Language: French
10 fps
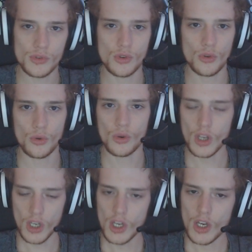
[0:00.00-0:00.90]
que
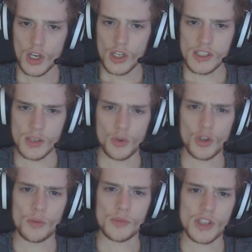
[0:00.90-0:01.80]
c'est mieux
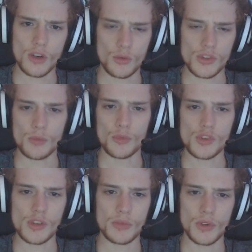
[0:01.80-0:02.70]
comme ça, on
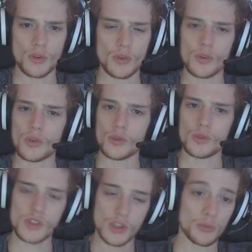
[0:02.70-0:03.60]
s'amuse et puis
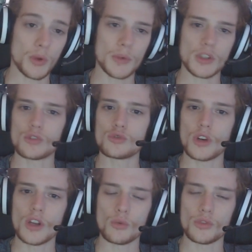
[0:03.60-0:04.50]
ça nous permettra de
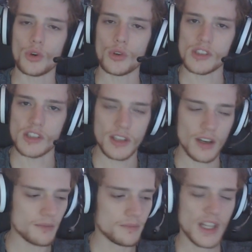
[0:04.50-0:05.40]
durer longtemps, etc.
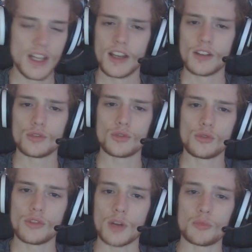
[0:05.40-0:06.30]
Du
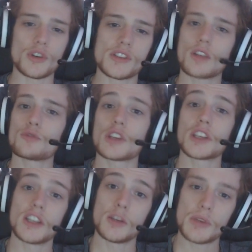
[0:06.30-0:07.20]
coup, voilà, pour Restart, ne vous
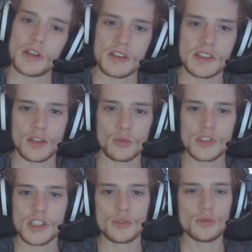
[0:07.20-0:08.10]
inquiétez pas, ça
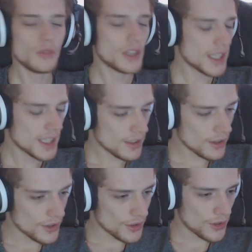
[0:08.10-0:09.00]
continue. Et
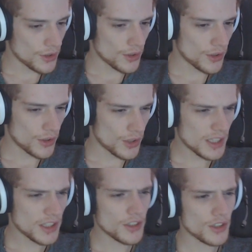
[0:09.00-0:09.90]
la
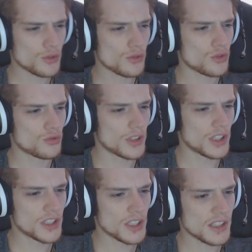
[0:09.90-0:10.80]
dernière chose que je voulais
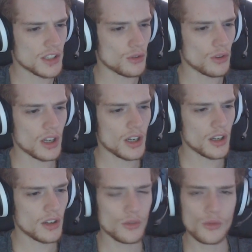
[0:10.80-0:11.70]
dire, c'est qu'il y
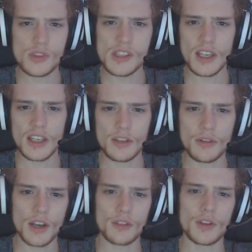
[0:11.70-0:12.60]
aura une série qui
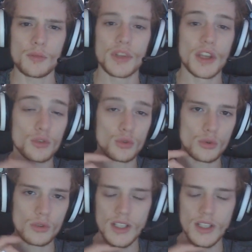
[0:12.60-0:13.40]
va arriver bientôt.